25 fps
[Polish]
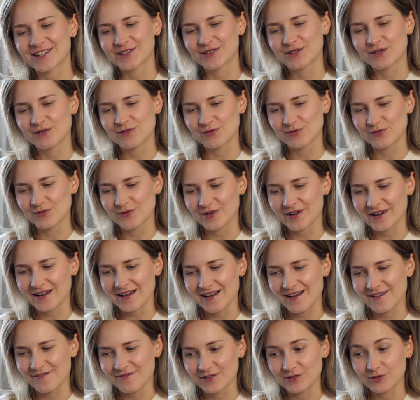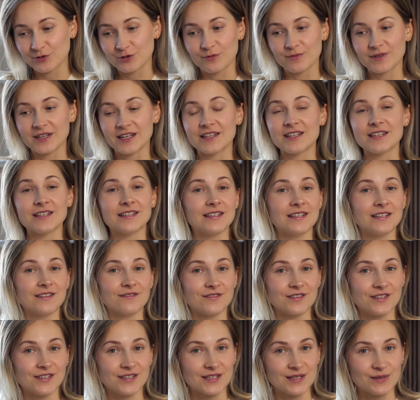która według mnie nigdy nie
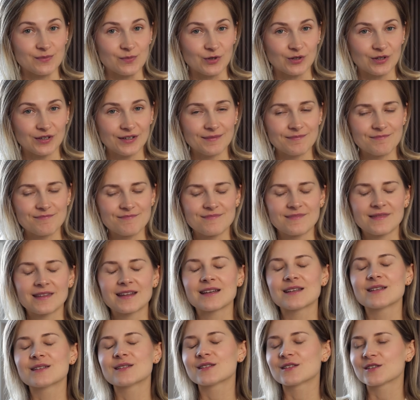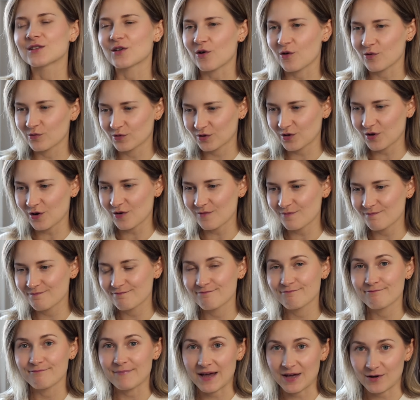wyjdzie z mody, są to
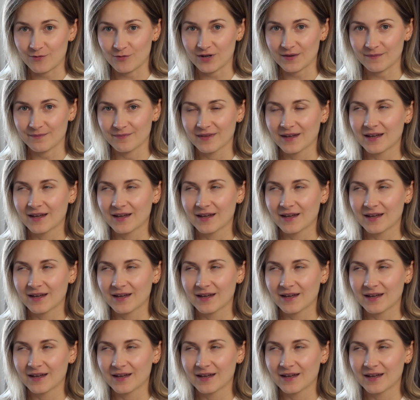perły.